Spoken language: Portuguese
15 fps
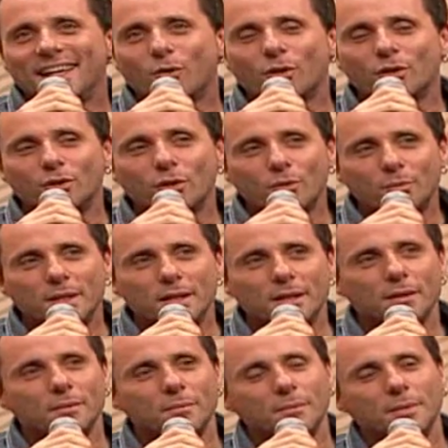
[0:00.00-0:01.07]
E quando eu
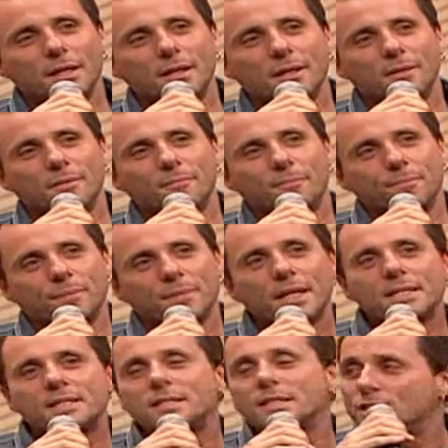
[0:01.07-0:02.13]
me, me
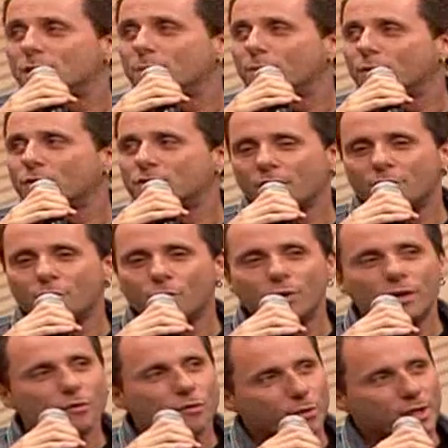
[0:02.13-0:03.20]
decidi por escrever
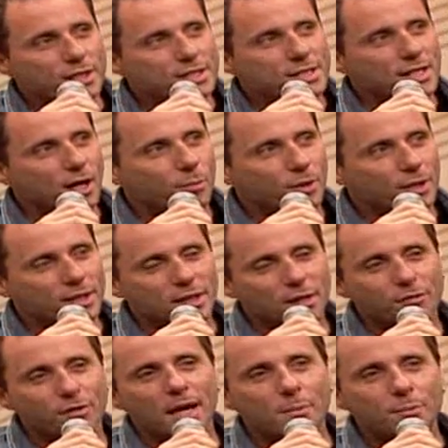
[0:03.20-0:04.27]
um livro policial, porque
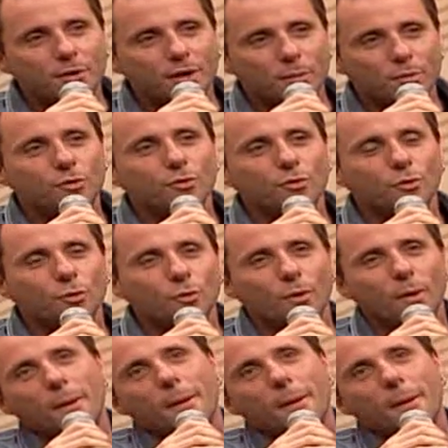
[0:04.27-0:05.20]
estava na época muito